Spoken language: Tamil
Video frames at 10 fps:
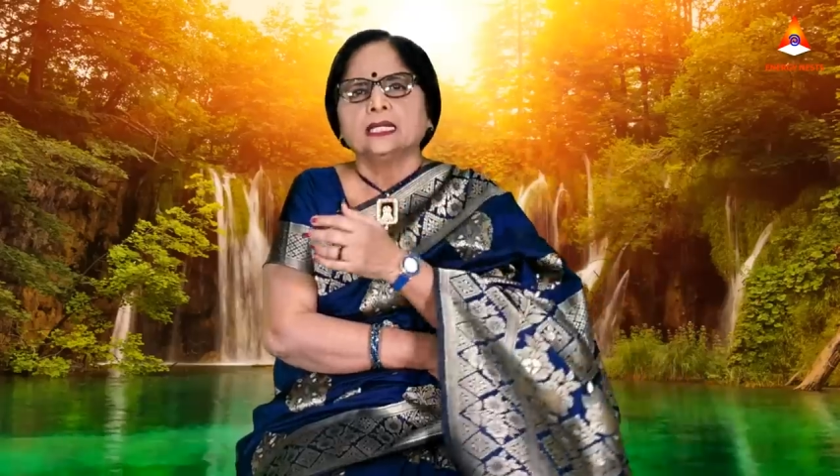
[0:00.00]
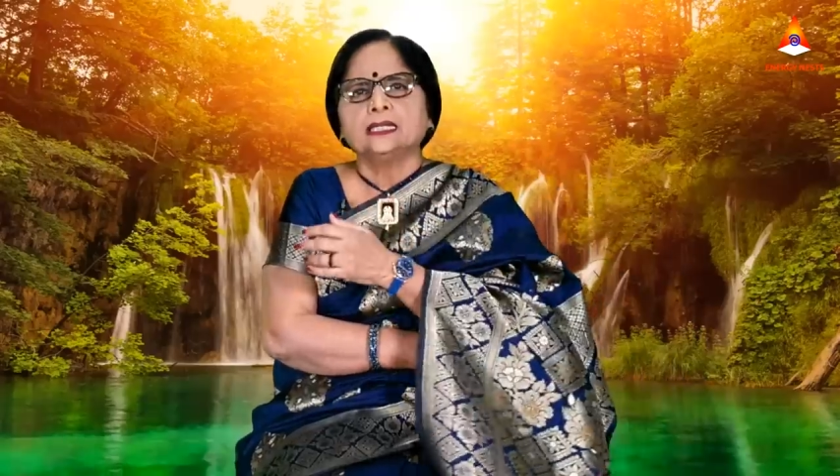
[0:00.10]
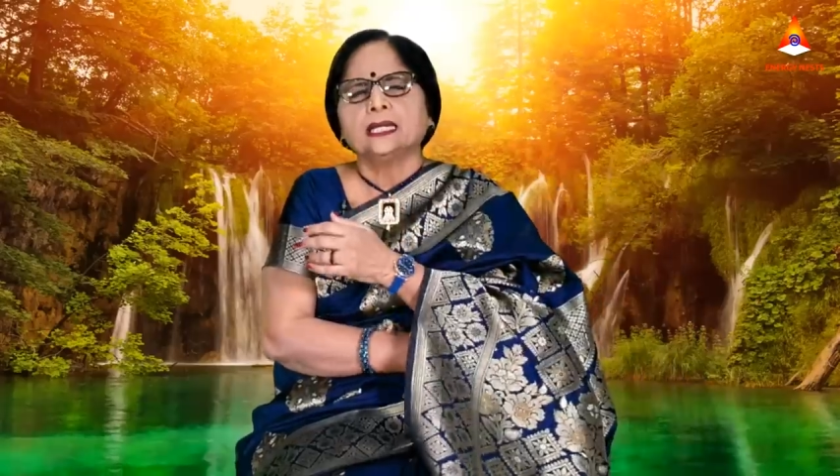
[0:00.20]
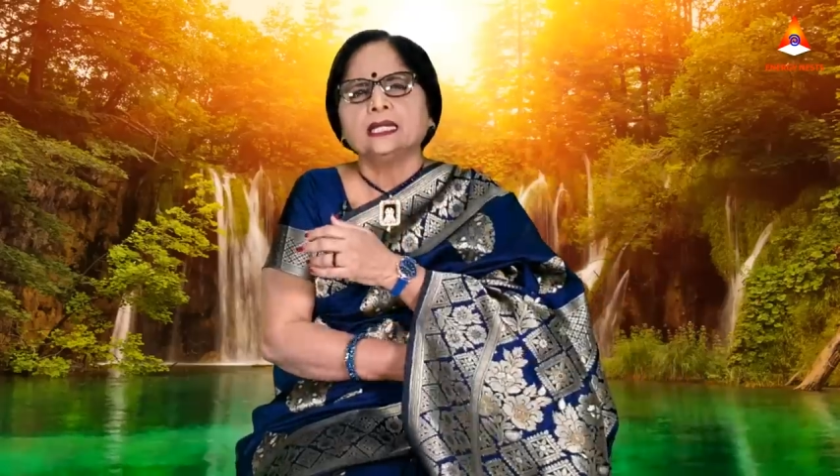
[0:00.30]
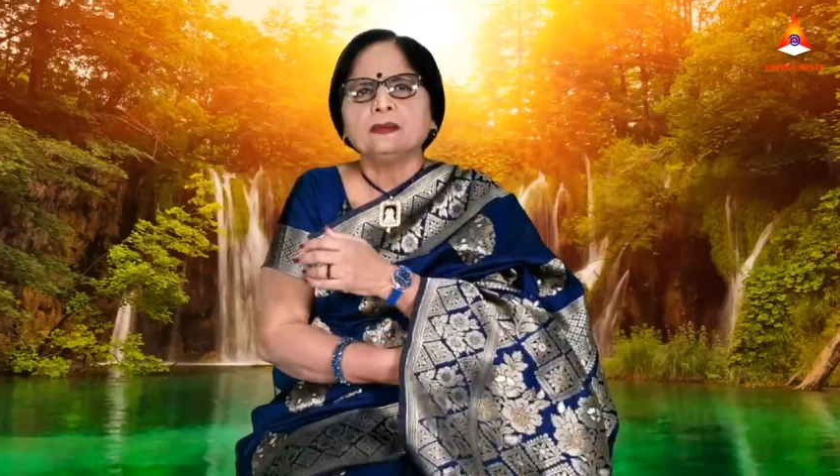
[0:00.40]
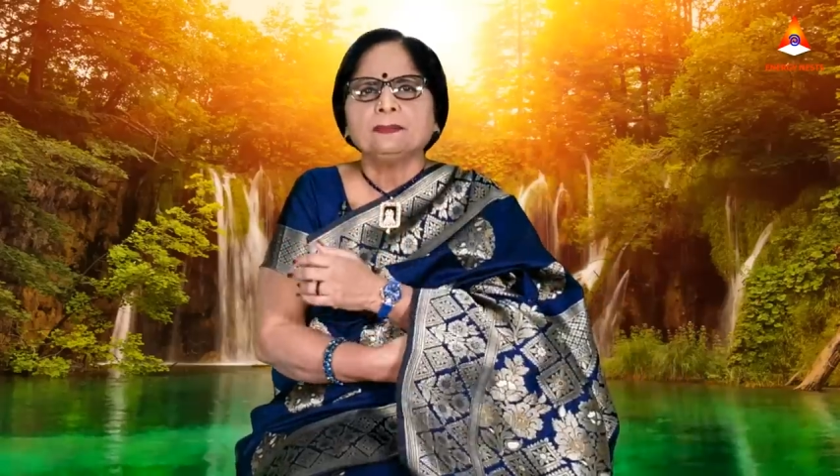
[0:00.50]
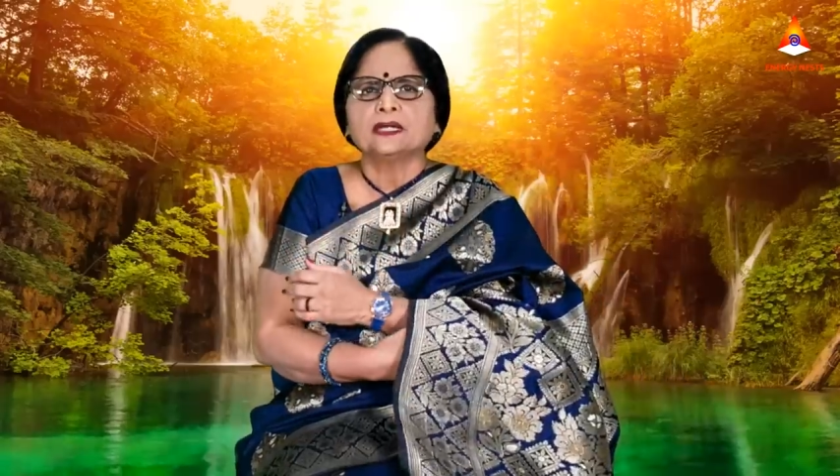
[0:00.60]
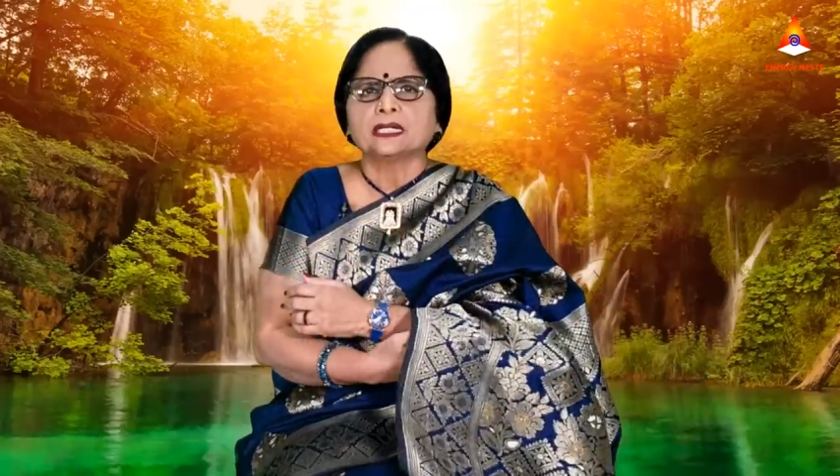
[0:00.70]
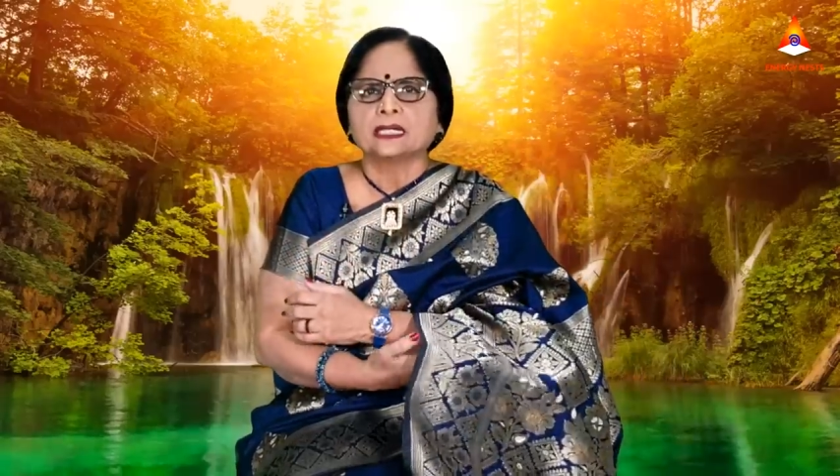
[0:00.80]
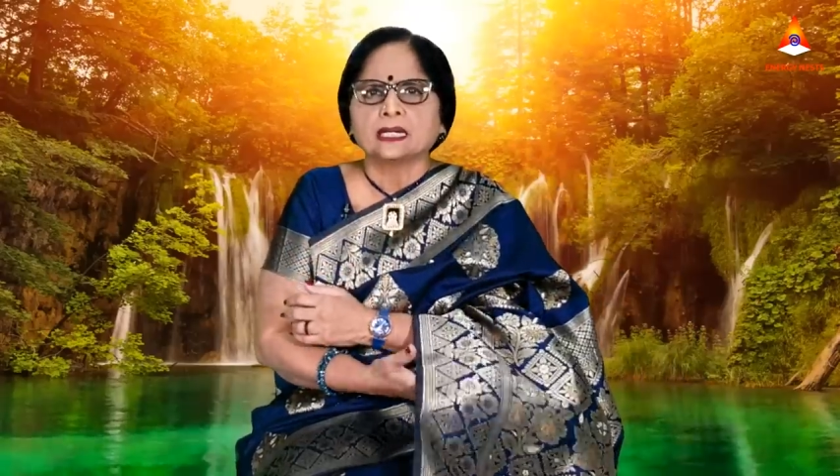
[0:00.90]
இது என்ன
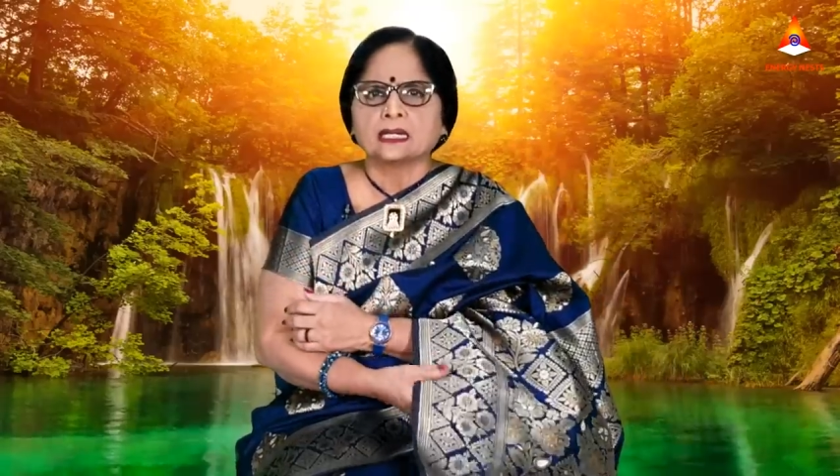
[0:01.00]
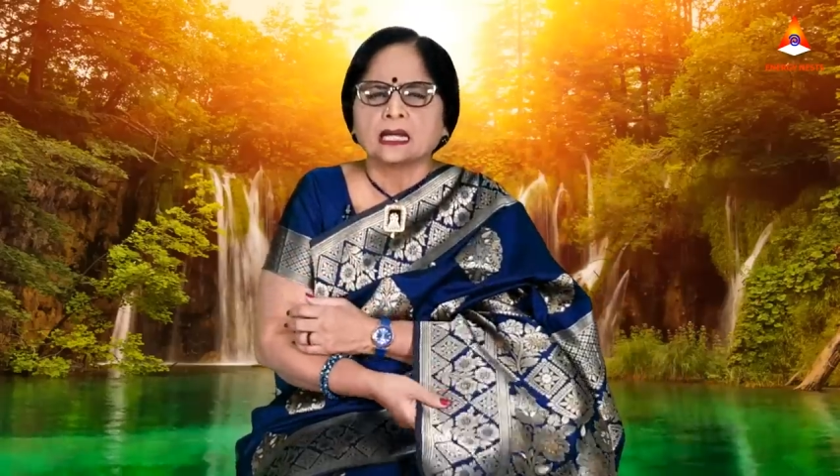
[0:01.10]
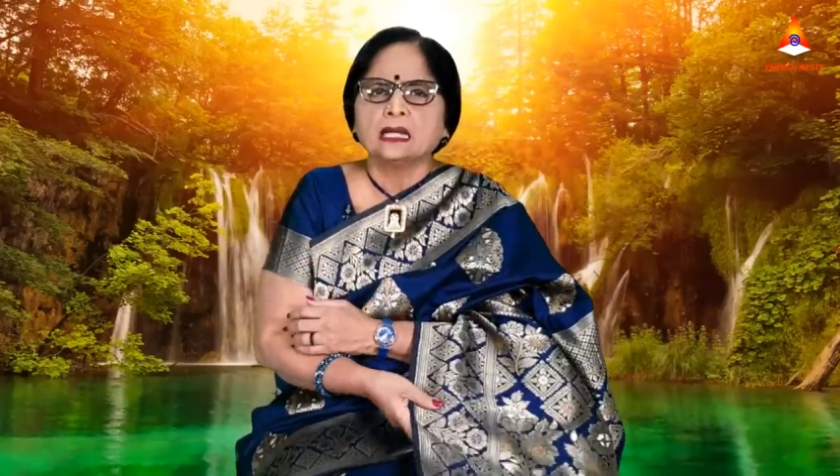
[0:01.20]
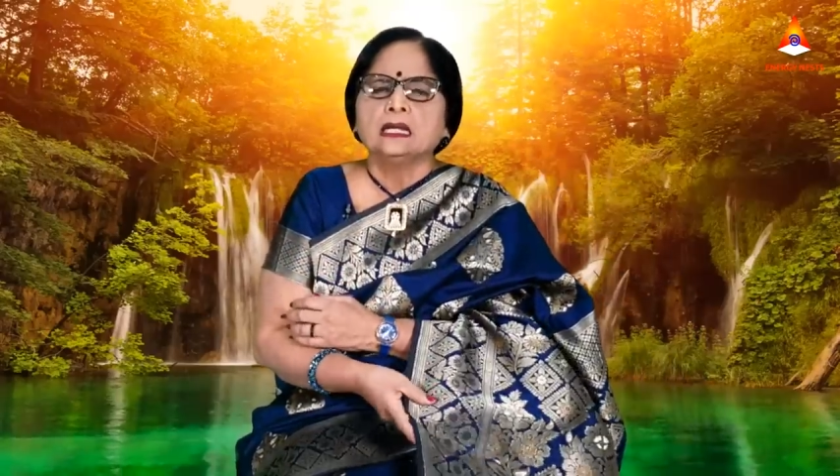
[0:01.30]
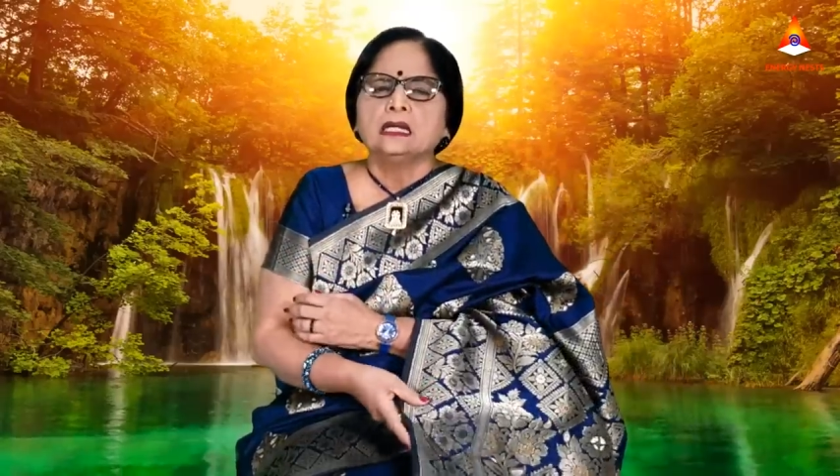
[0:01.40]
பண்ணுறீங்கன்னா